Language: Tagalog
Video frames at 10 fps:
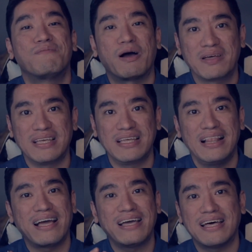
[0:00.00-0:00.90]
Kapatid,
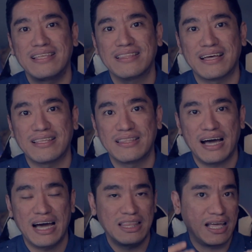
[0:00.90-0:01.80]
lagi nating
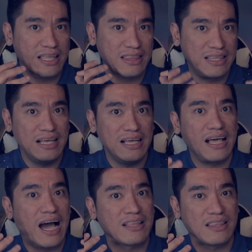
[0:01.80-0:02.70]
tatandaan na hindi
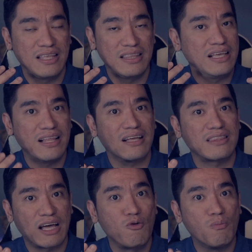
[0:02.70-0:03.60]
ang hindi lang
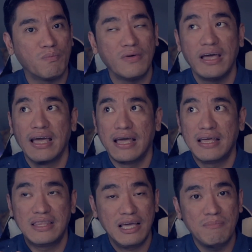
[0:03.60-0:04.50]
tagumpay
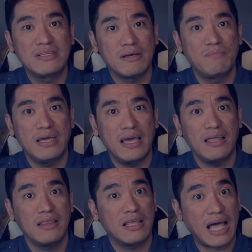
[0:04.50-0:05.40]
hindi ibig
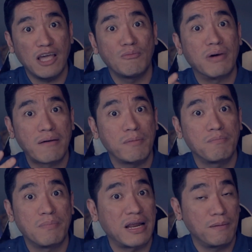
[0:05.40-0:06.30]
sabihin na tayo maraming
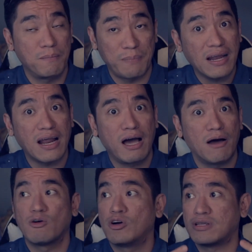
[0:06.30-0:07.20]
pera
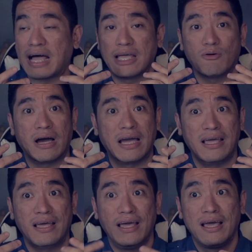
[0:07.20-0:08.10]
or tayo ay